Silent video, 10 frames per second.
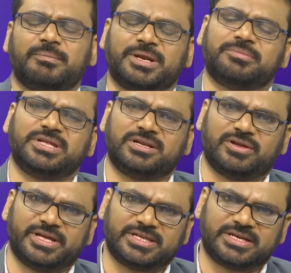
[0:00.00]
మనం దీంట్లో
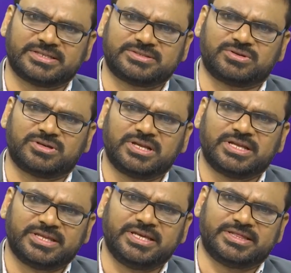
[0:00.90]
ఏదైనా సో
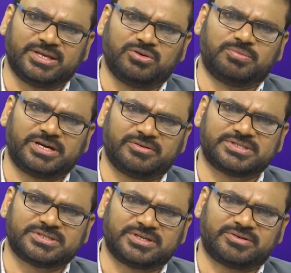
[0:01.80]
ఈ తిరుగుబాటు
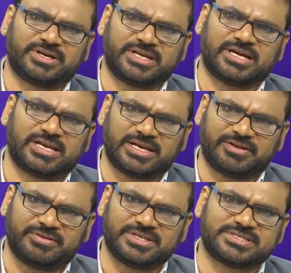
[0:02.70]
ఇచ్చినటువంటి
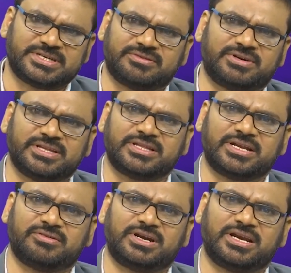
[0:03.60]
కాలానికి విధించినటువంటి
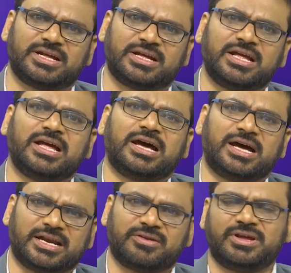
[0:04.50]
దానివల్ల
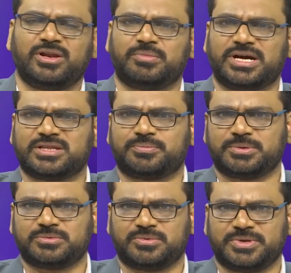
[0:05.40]
అరవైలో భారత ప్రభుత్వం